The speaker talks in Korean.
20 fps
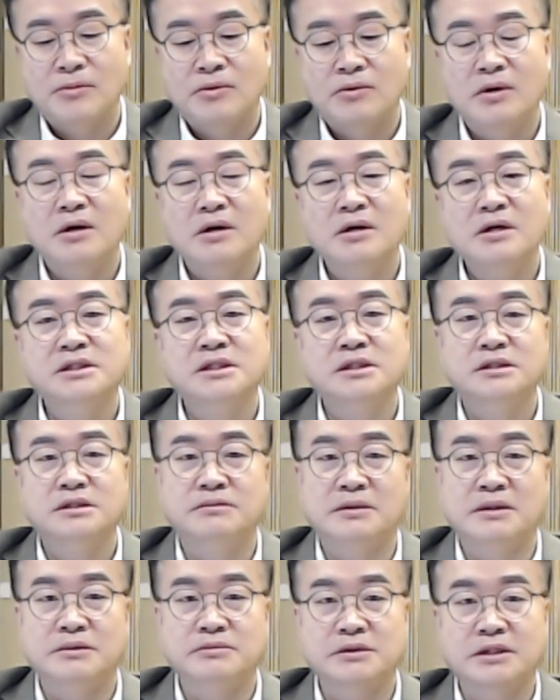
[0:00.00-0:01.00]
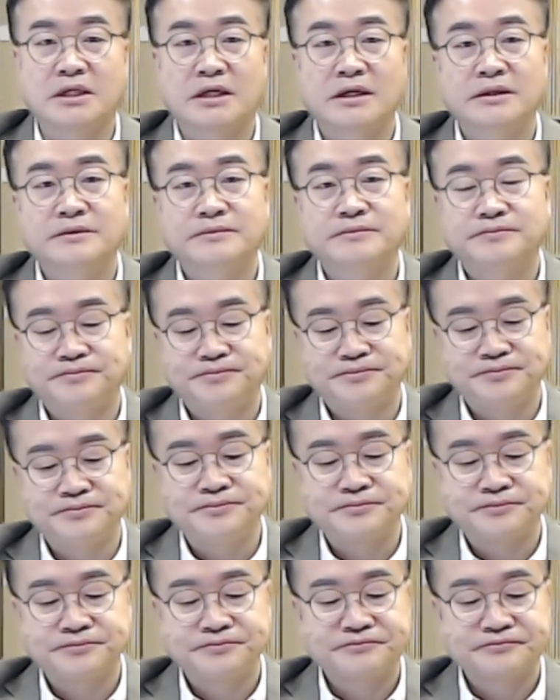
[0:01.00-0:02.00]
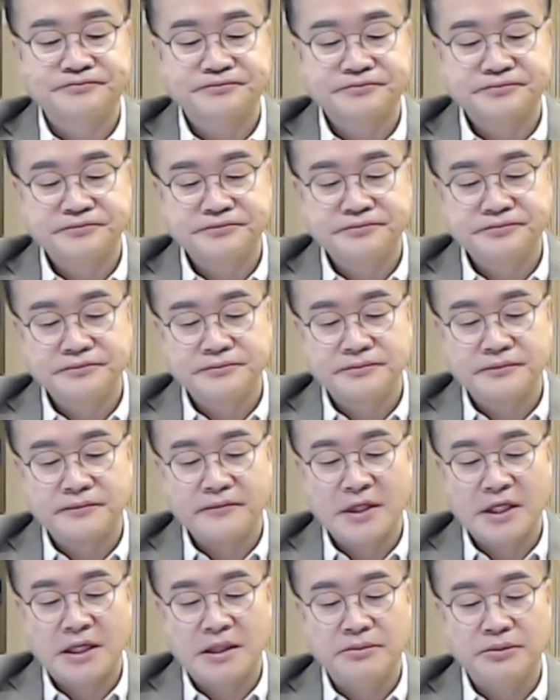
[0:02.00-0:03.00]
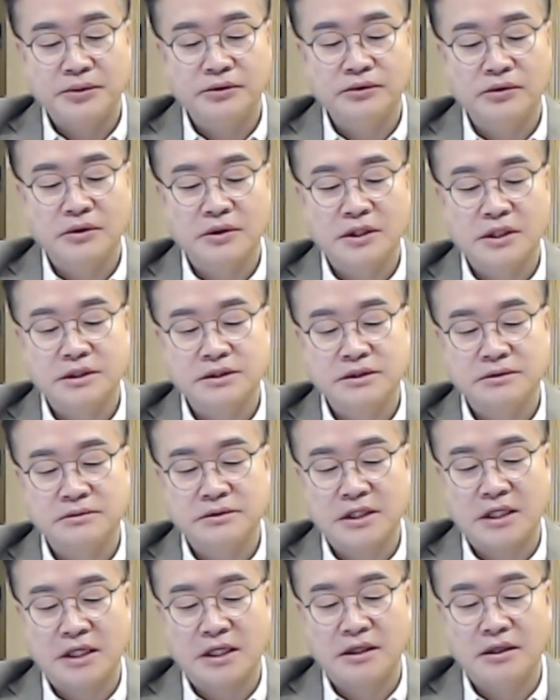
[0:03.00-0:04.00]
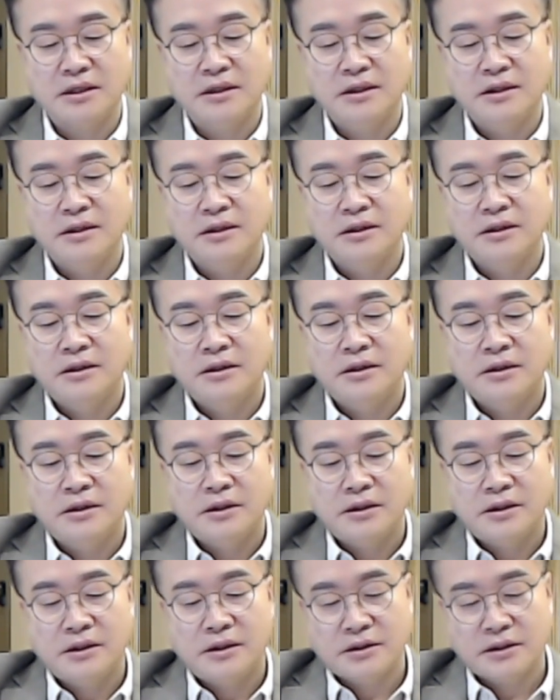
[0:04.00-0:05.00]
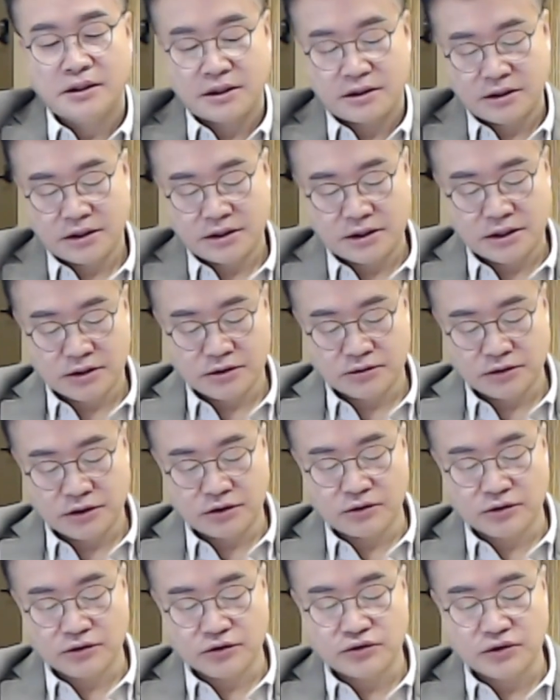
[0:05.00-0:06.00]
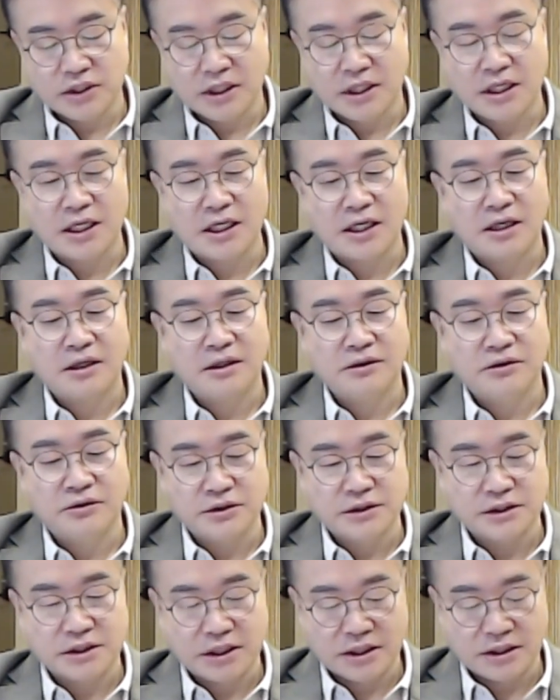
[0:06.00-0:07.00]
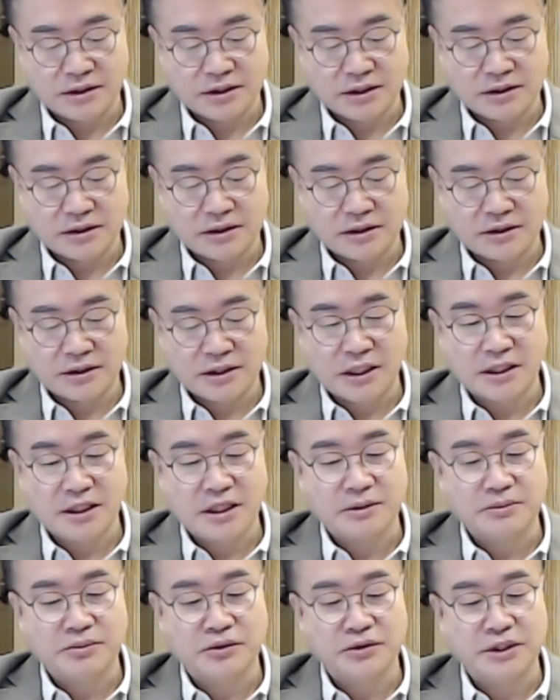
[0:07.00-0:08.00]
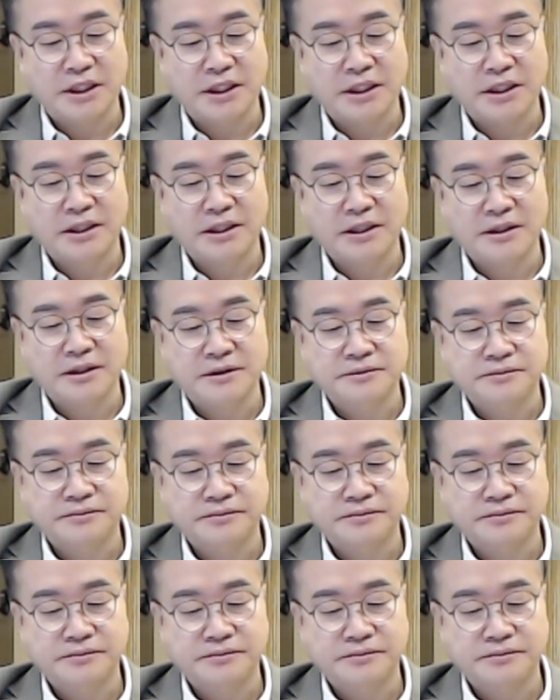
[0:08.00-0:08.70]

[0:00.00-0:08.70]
훨씬 심합니다. 음. 한번 보도록 하겠습니다. 그래서 이제 우리도 규제가 하도 이제 하다 보니